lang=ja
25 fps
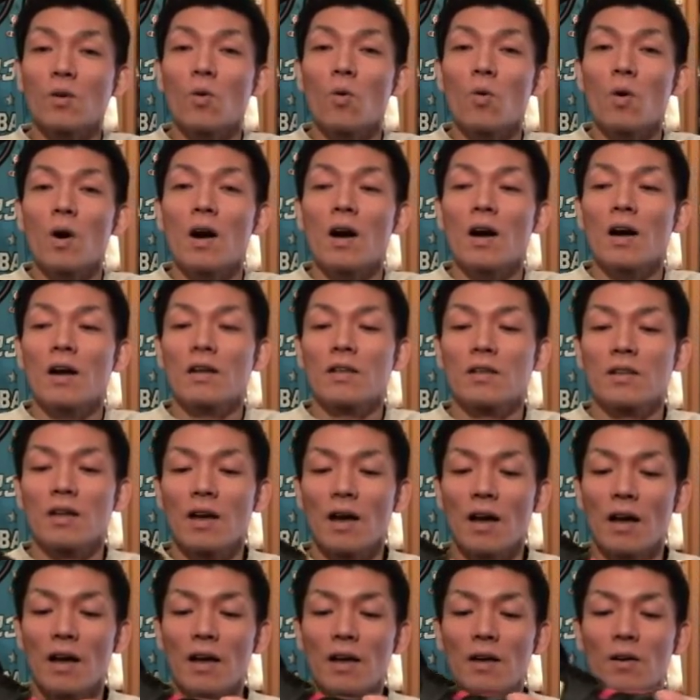甲が赤いんで、
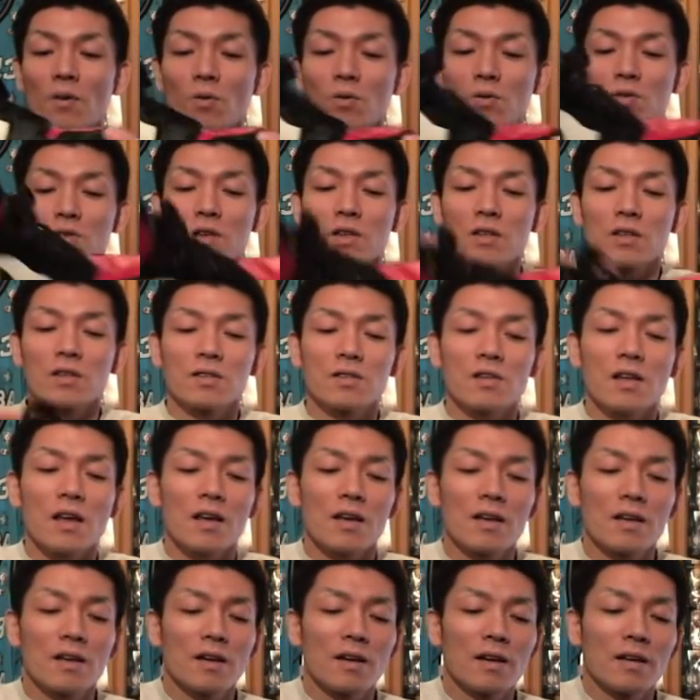はい、こちらですね。は
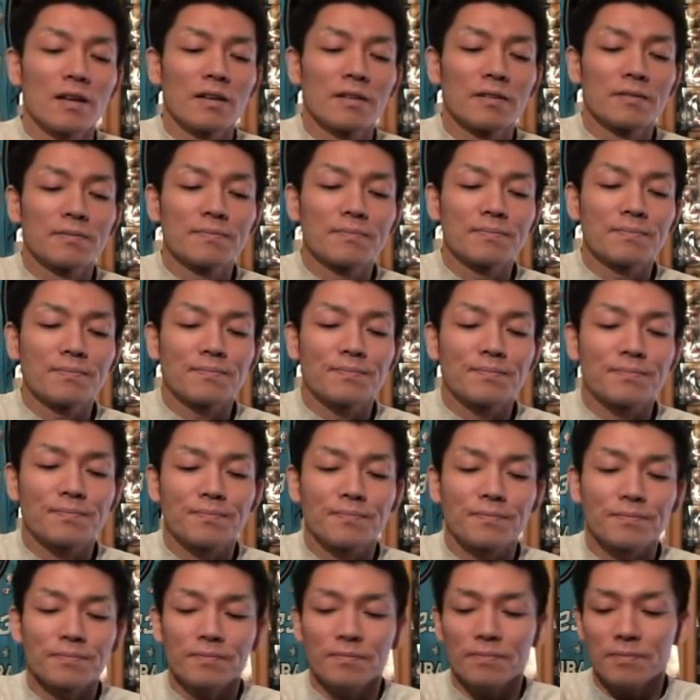い、
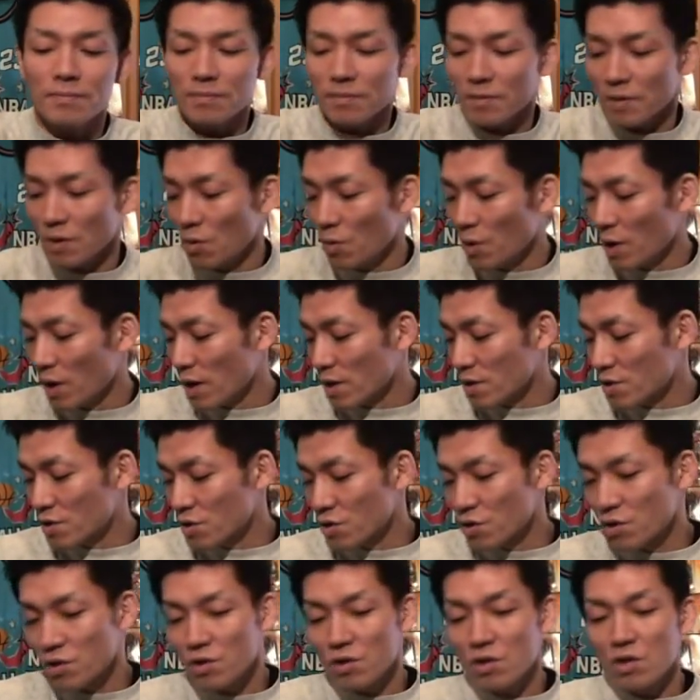これが
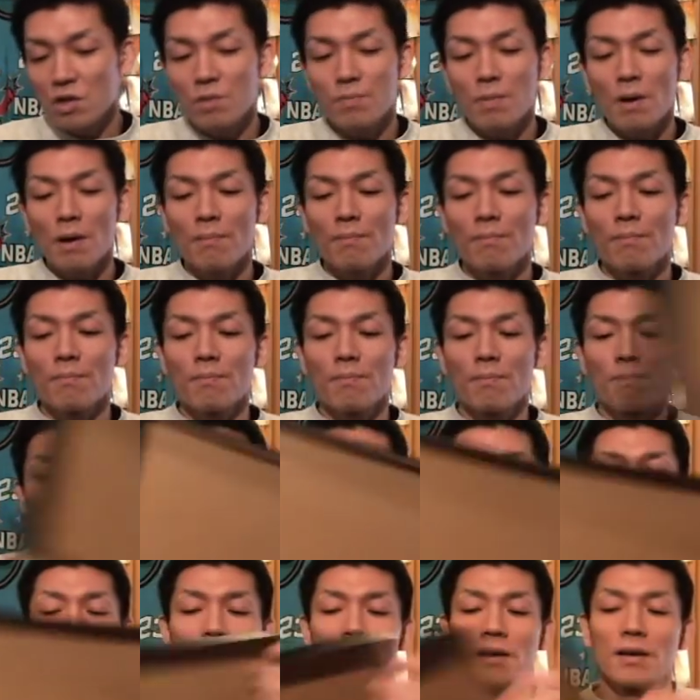じゅうばん
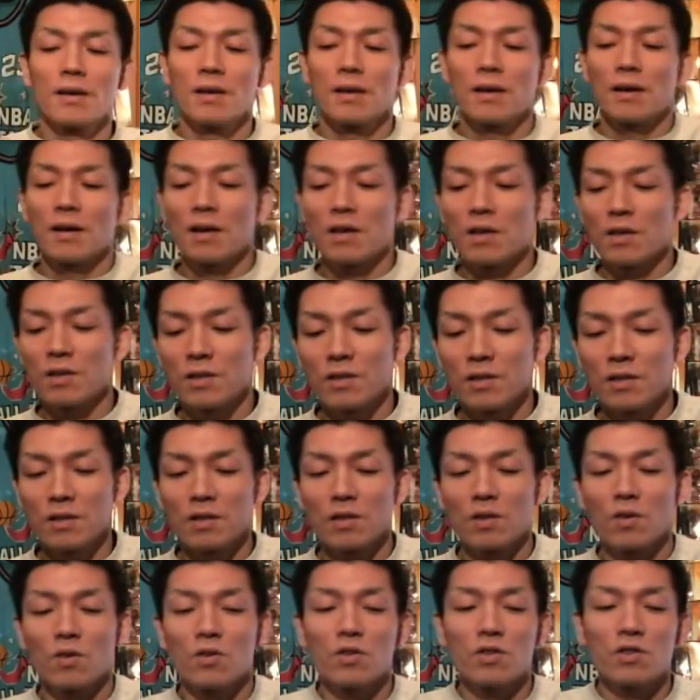め。は
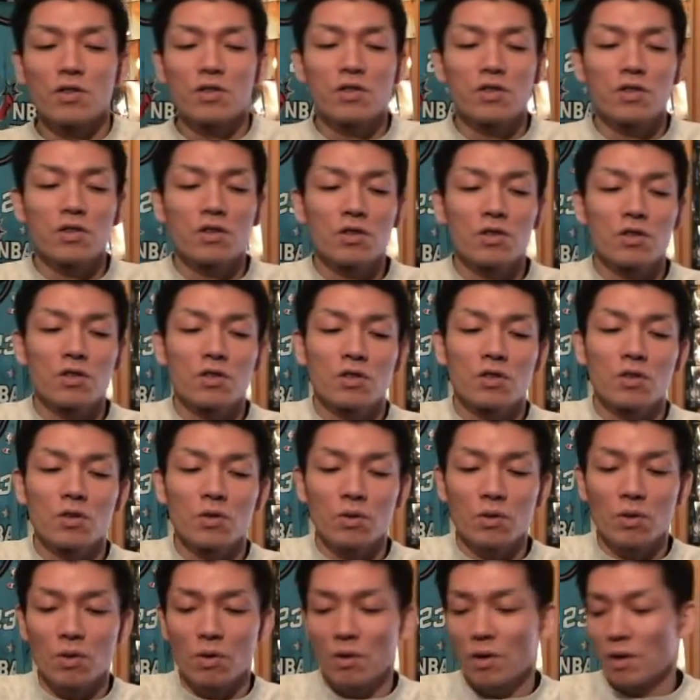い、よい
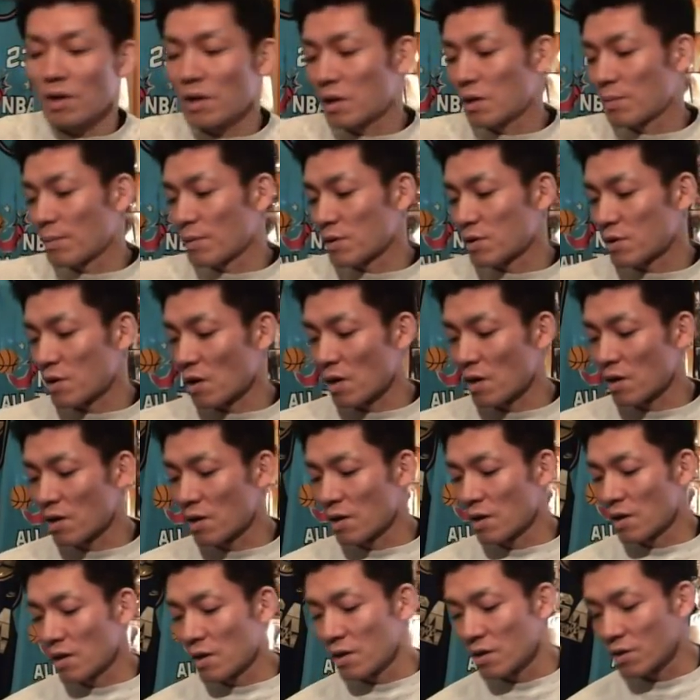しょっと。はい、来ました。
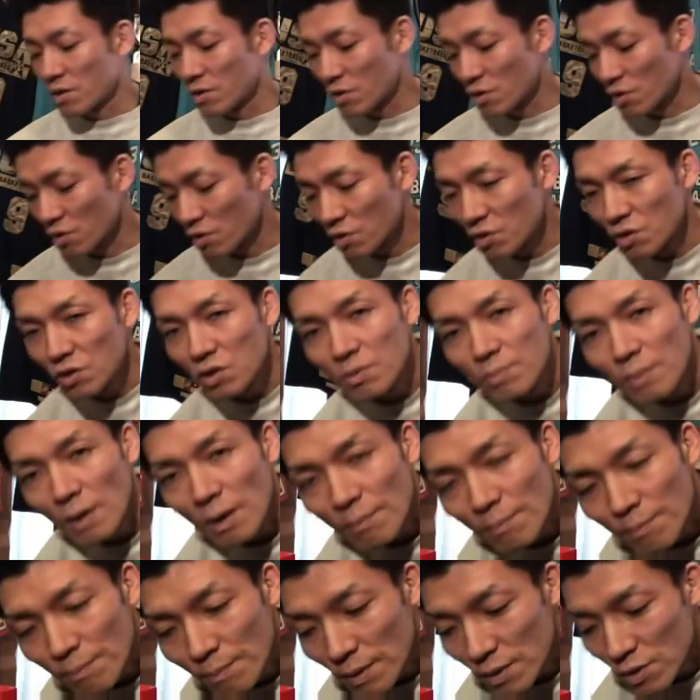じゅう
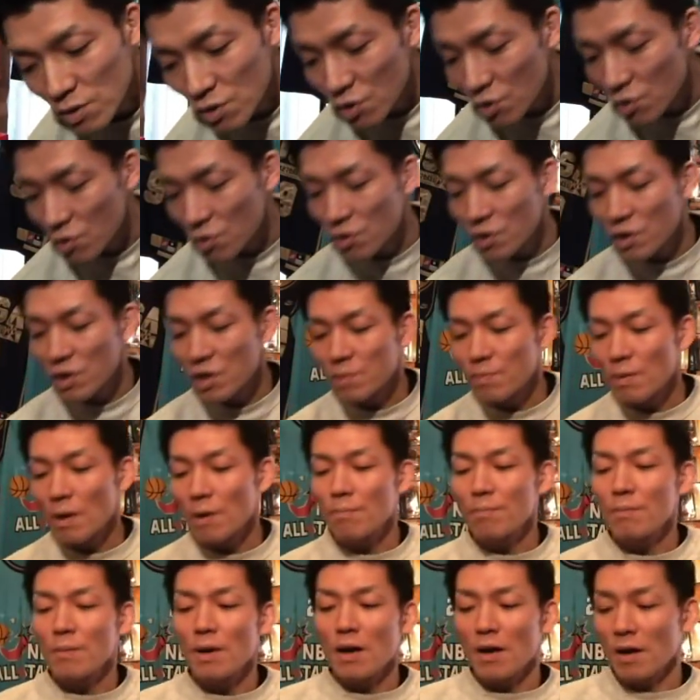ばんめ、じゅういち
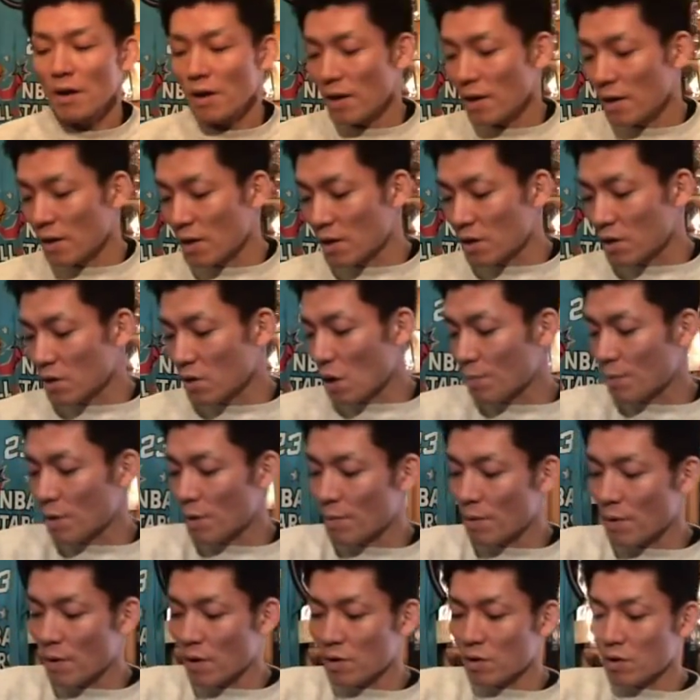ばんめ。はい、危ない危
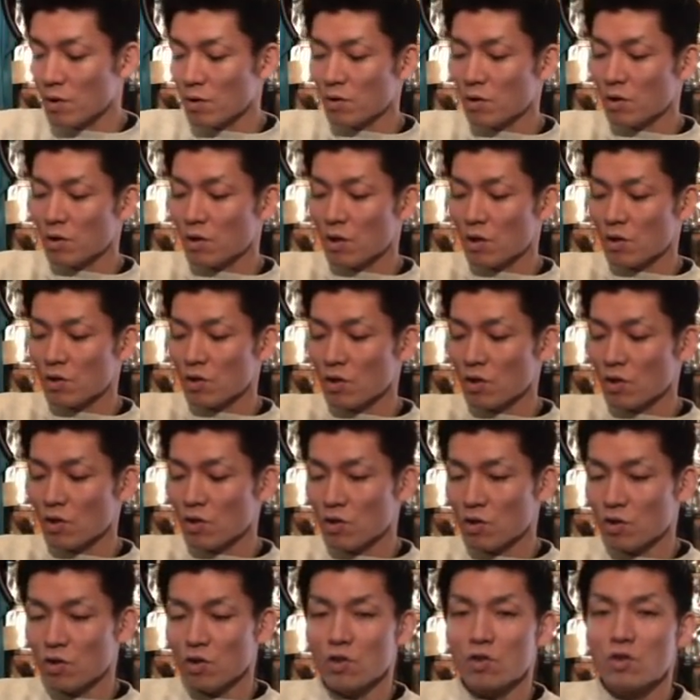ない。食べちゃう、食べちゃ
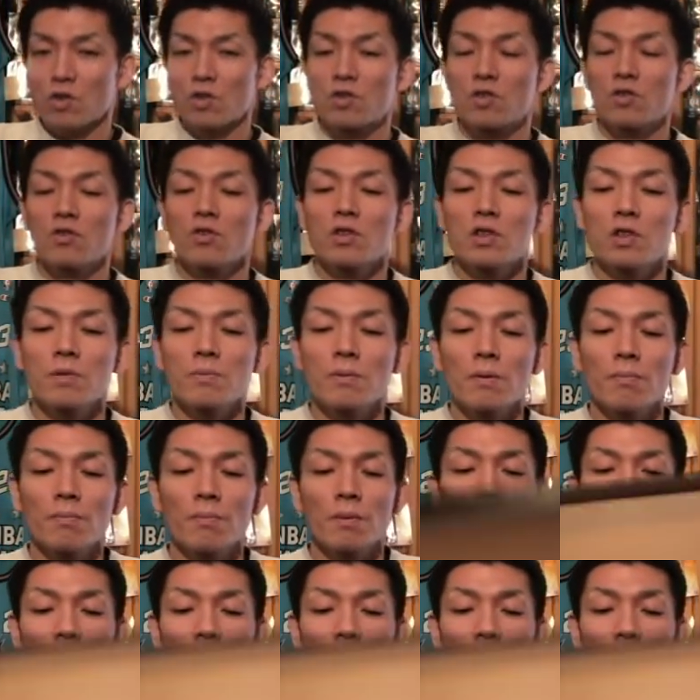う、食べちゃう。じゅういちばんめ。